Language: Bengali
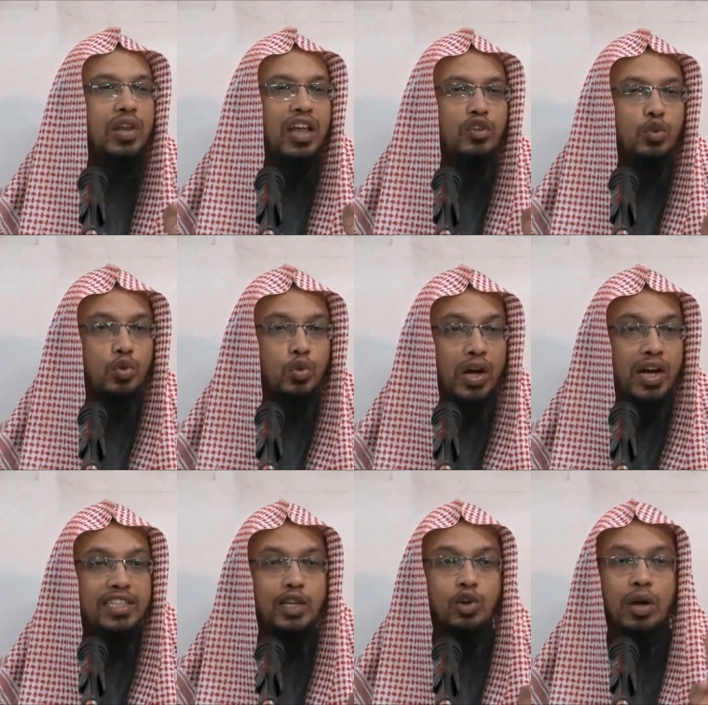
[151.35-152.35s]

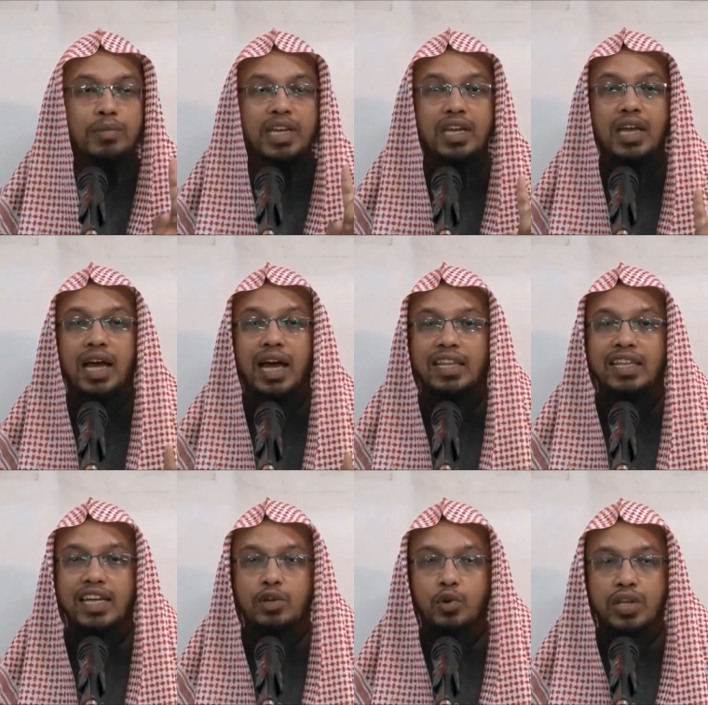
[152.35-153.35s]
সলাতুদ্দোহা যেন আমি
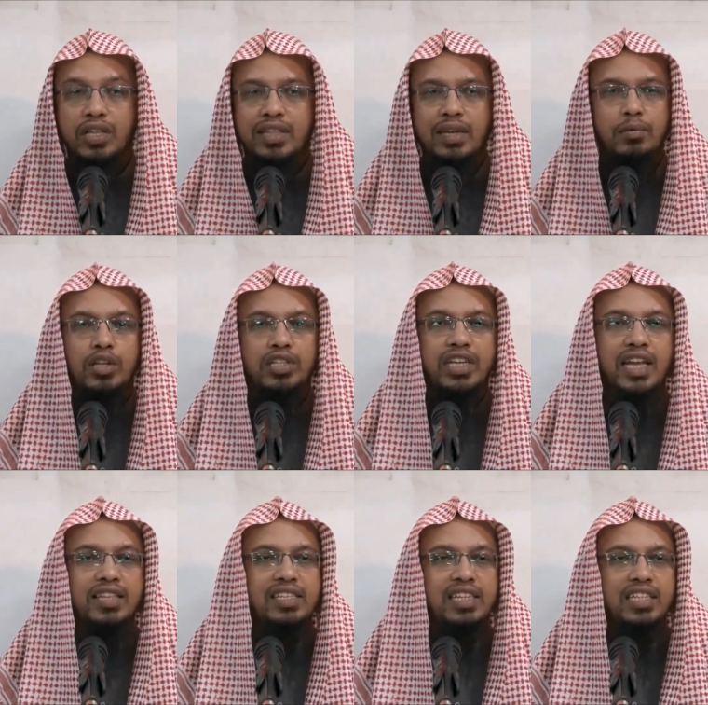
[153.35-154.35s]
আদায় করি তিনি বলেছেন
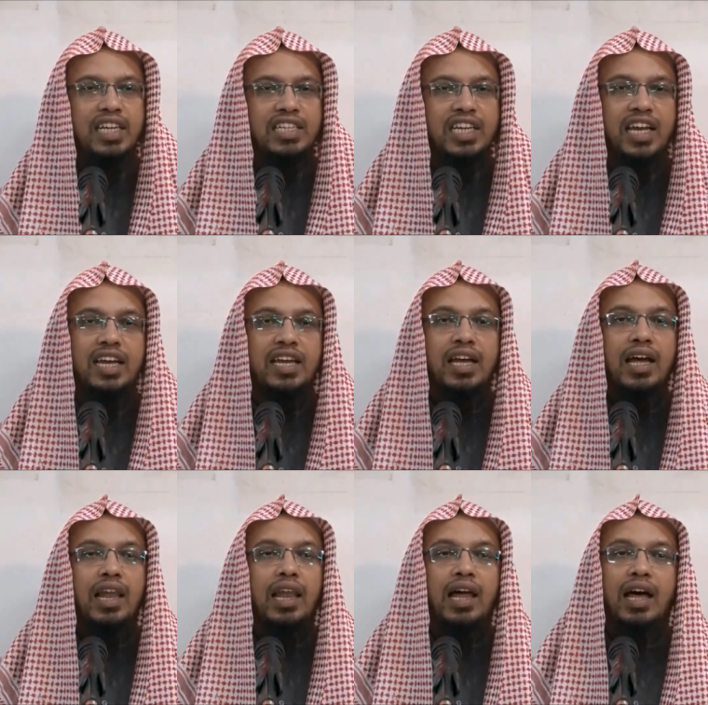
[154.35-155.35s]
হাদিসের শেষে
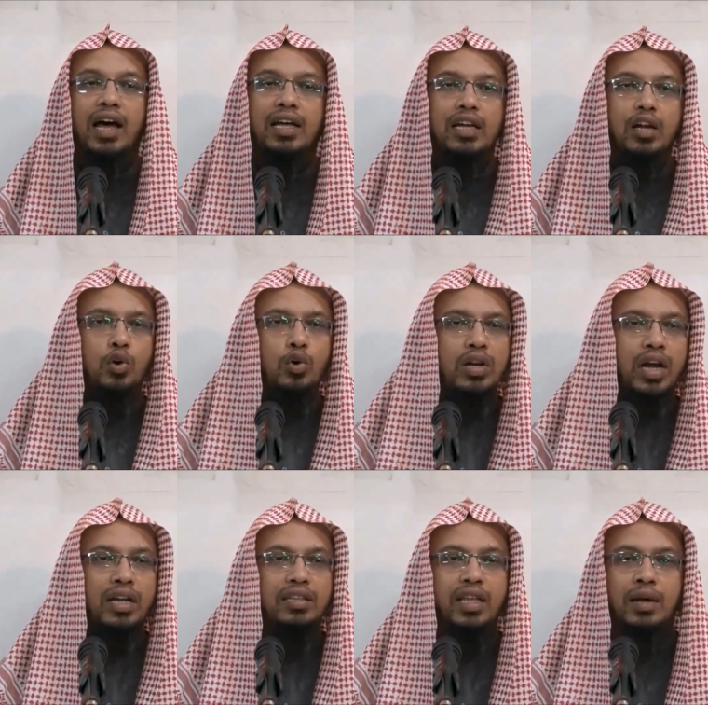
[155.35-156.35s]
লা আদা আহন
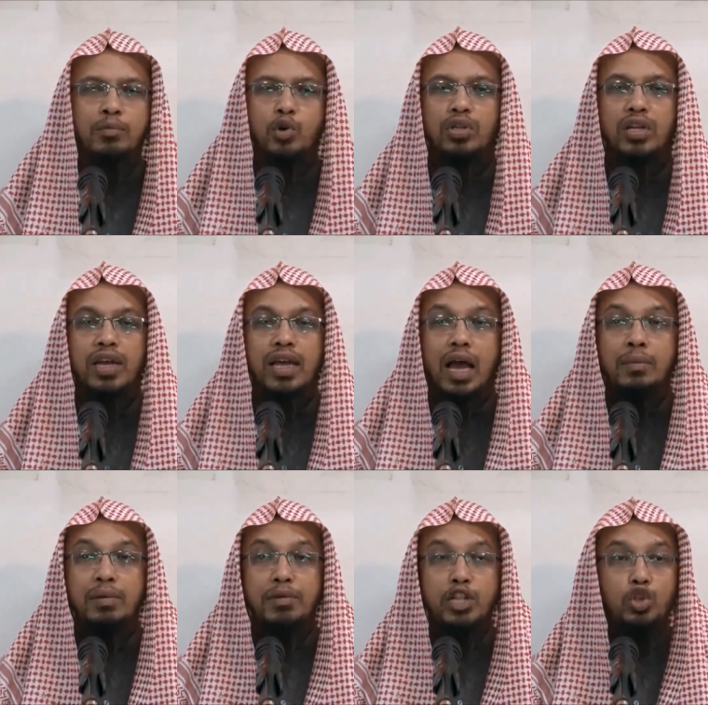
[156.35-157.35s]
হাত্তামুদ
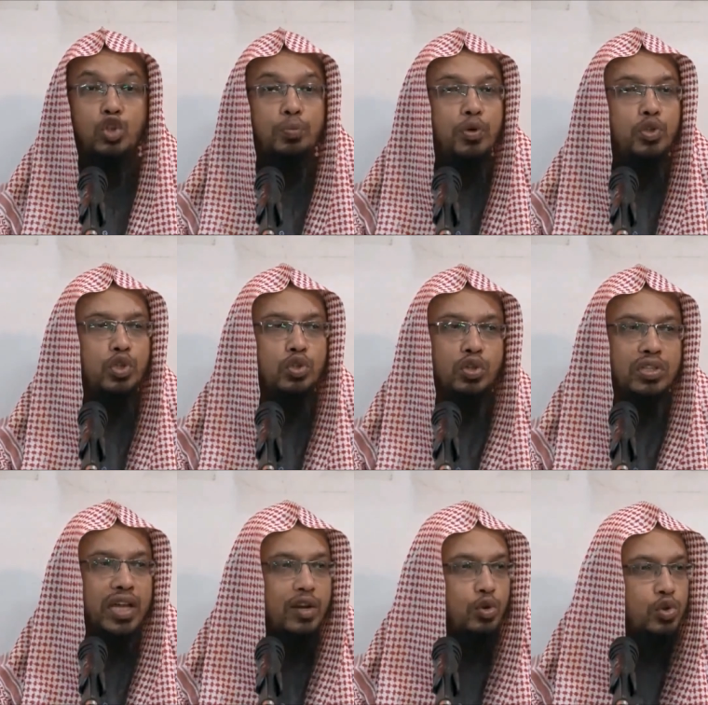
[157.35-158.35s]
আমি মৃত্যু পর্যন্ত
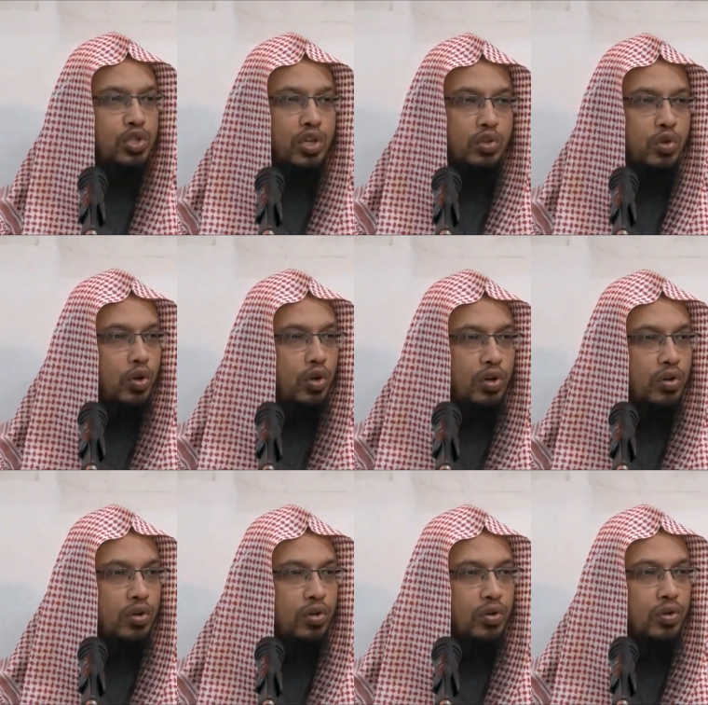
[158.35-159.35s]
তার ওসিয়তগুলো
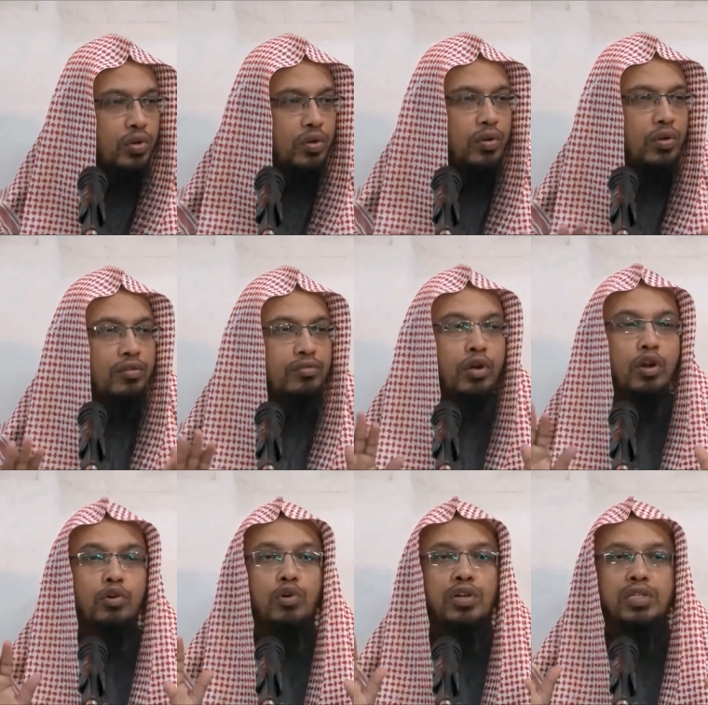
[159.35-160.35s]

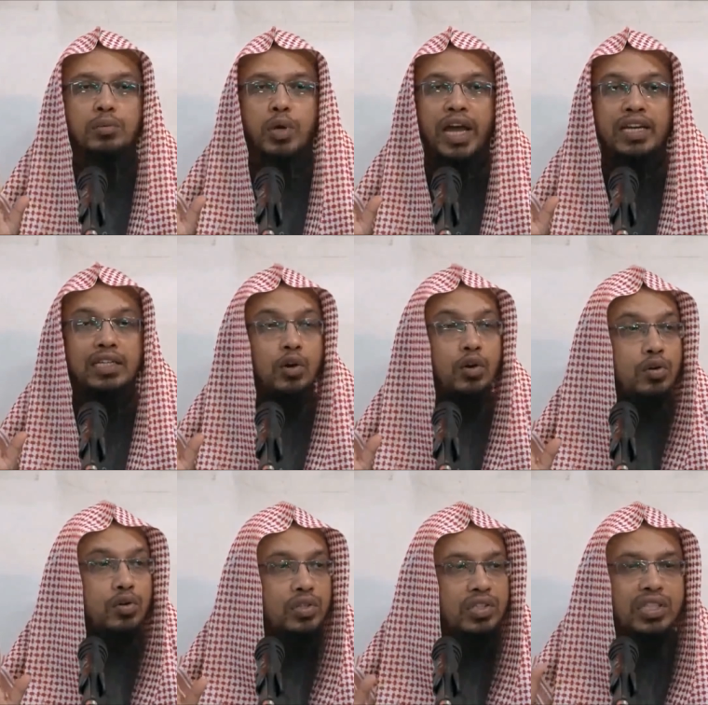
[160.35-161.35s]
ফলো করে যাব একটাও
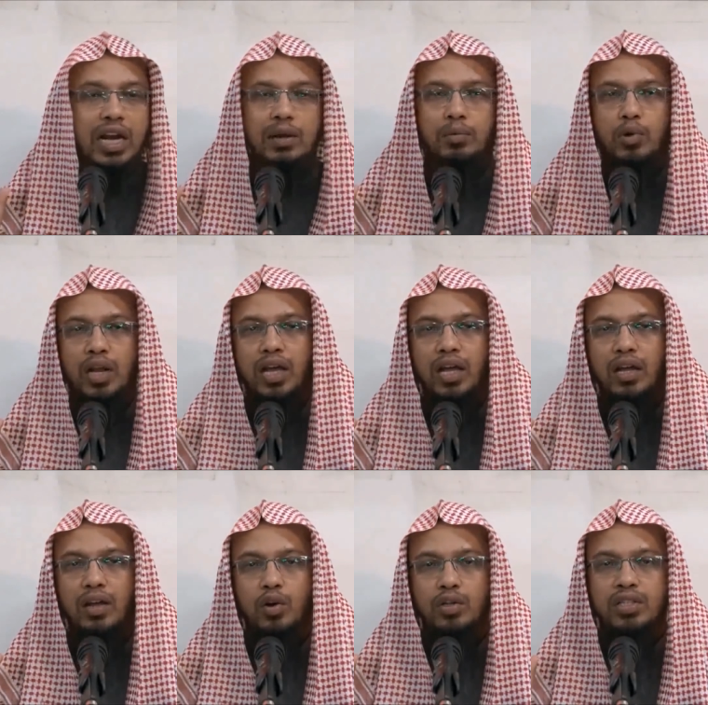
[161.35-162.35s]
ছাড়ব না
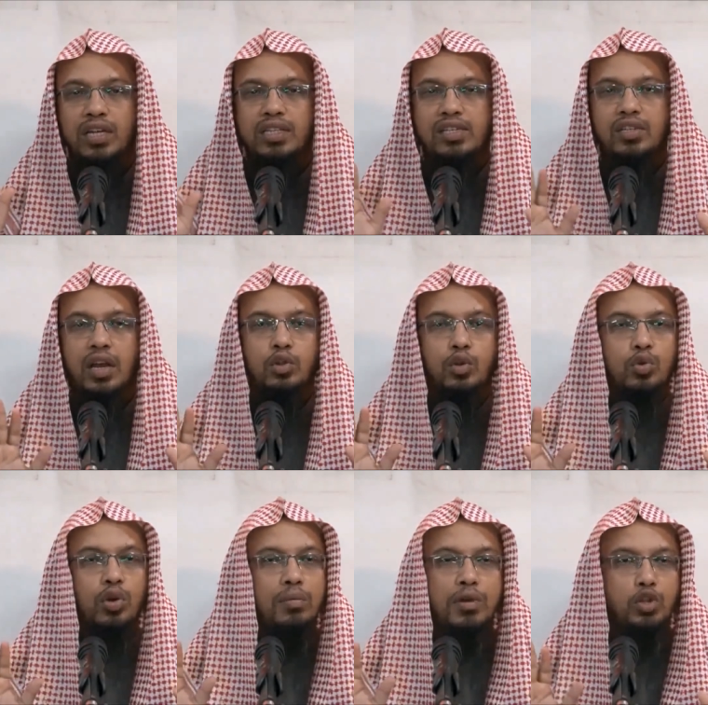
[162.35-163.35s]
অর্থাৎ এই
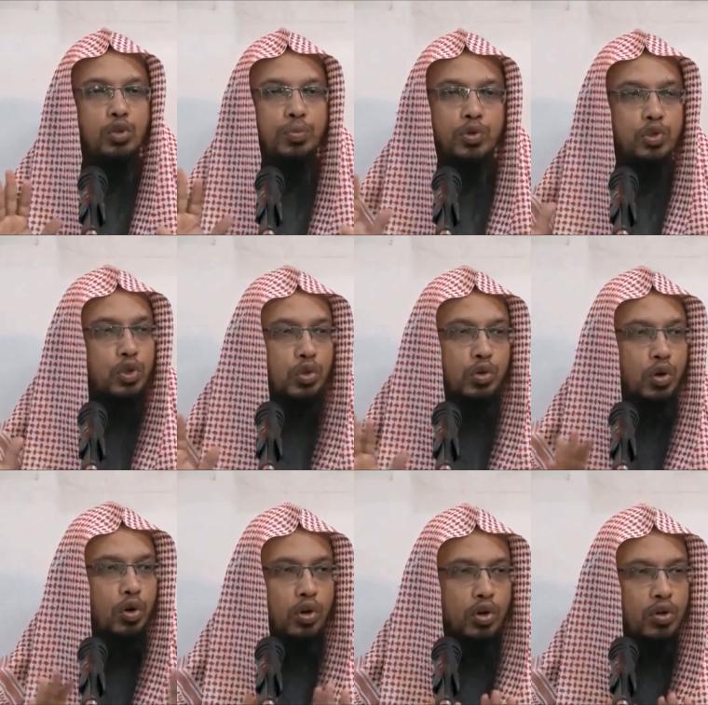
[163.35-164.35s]
সালাতুদ্দোহা মৃত্যু পর্যন্ত
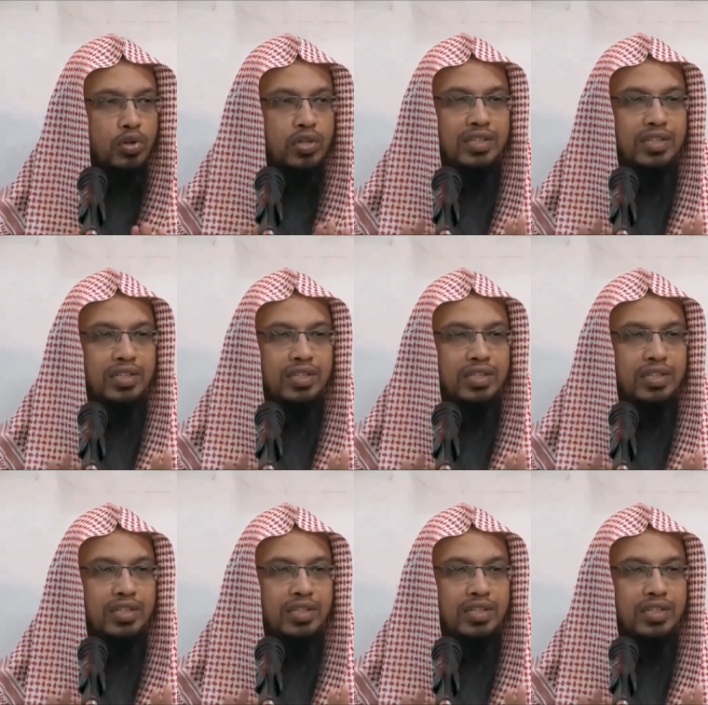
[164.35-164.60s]
কখনো